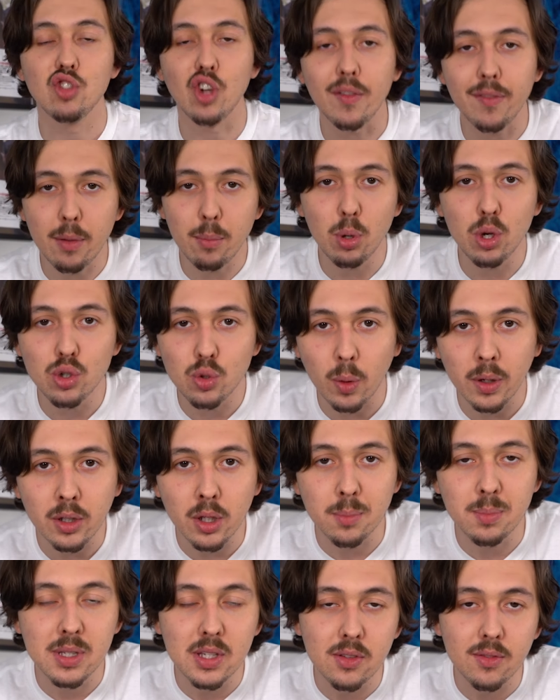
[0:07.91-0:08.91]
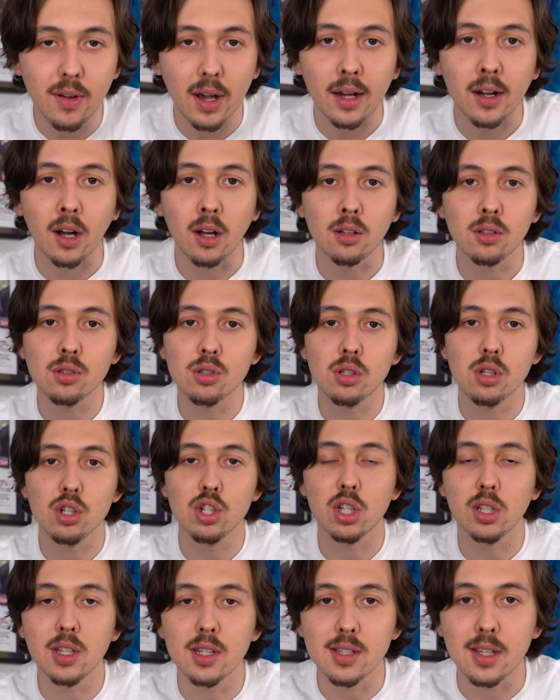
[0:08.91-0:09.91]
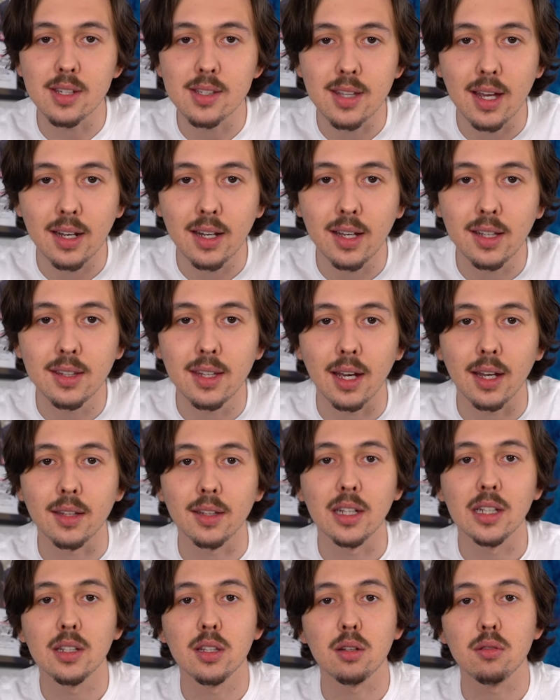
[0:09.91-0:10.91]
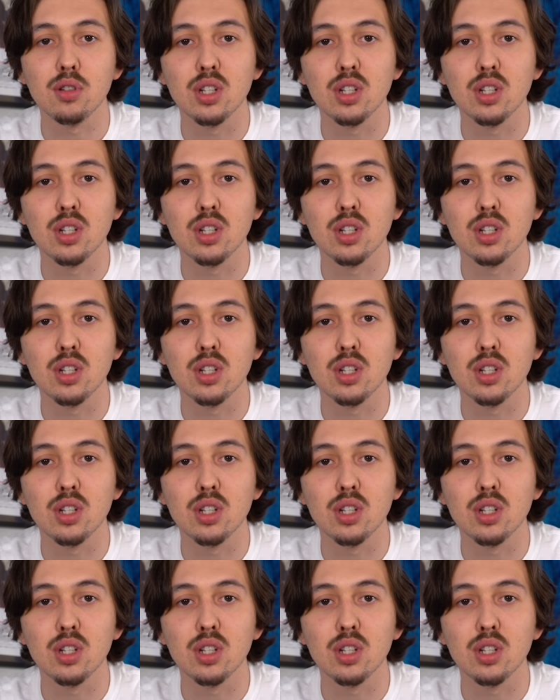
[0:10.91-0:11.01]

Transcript: J'avais besoin de petites vacances. J'ai désinstallé internet.